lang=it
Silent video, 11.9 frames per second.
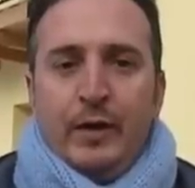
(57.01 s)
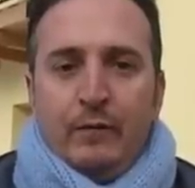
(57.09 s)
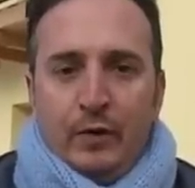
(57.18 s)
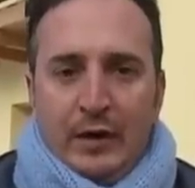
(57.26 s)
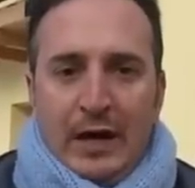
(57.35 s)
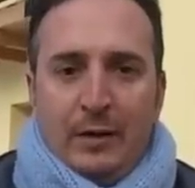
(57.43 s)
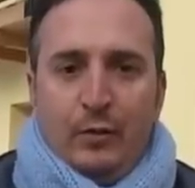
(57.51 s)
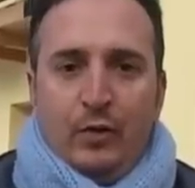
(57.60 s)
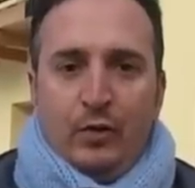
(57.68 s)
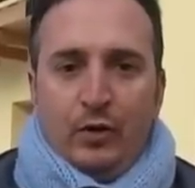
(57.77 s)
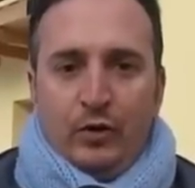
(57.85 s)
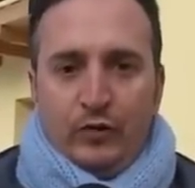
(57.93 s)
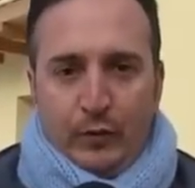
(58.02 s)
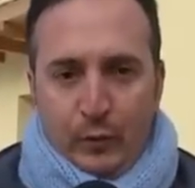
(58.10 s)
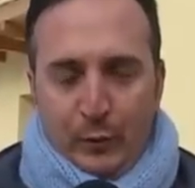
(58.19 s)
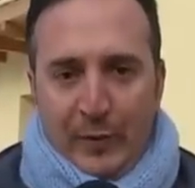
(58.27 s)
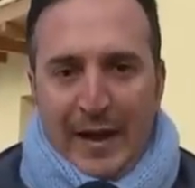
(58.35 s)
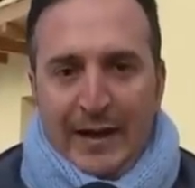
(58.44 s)
Vogliamo eh,
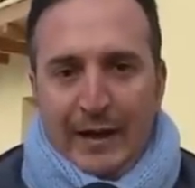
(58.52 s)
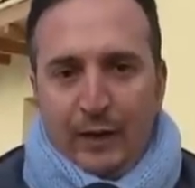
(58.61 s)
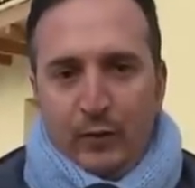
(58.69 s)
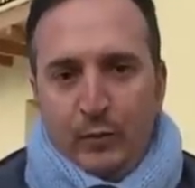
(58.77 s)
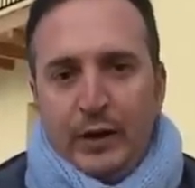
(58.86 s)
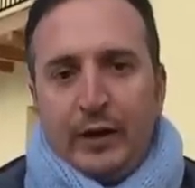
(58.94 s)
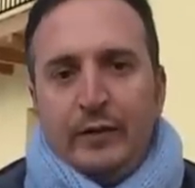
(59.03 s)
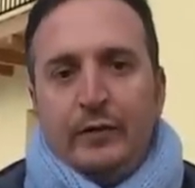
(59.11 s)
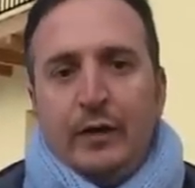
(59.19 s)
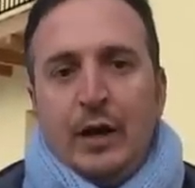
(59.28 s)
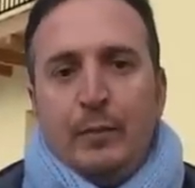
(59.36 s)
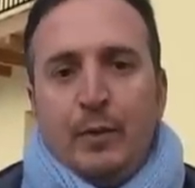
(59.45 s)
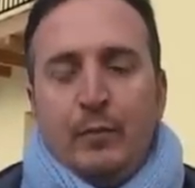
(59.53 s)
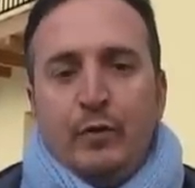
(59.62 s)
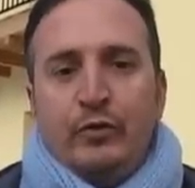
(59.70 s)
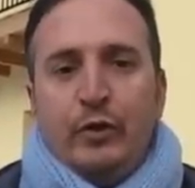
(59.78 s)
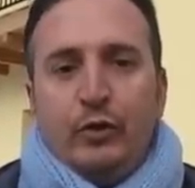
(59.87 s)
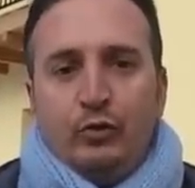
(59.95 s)
sviluppare la comunicazione e la
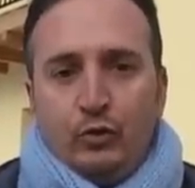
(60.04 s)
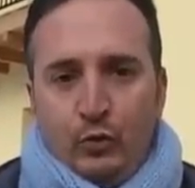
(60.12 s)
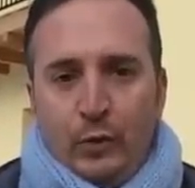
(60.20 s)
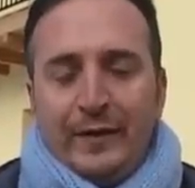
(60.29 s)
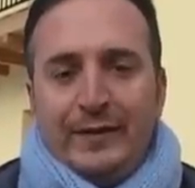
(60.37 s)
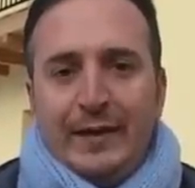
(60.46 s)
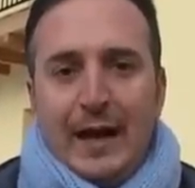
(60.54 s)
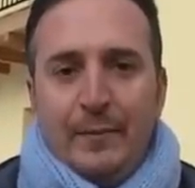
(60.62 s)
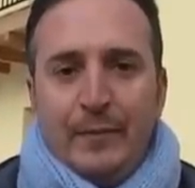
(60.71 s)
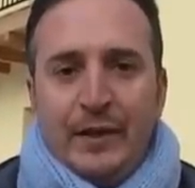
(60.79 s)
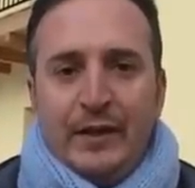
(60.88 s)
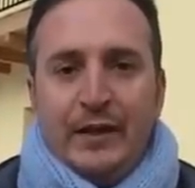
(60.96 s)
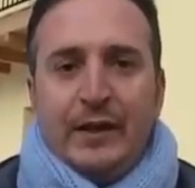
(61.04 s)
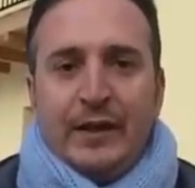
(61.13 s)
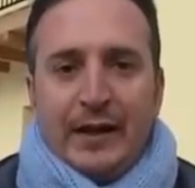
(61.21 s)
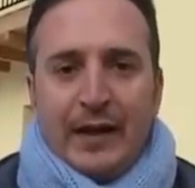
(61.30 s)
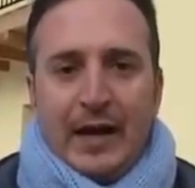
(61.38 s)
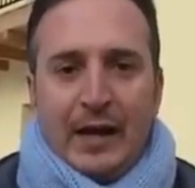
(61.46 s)
promozione su questi ambiti,
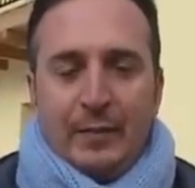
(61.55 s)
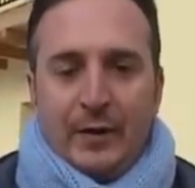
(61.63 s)
creare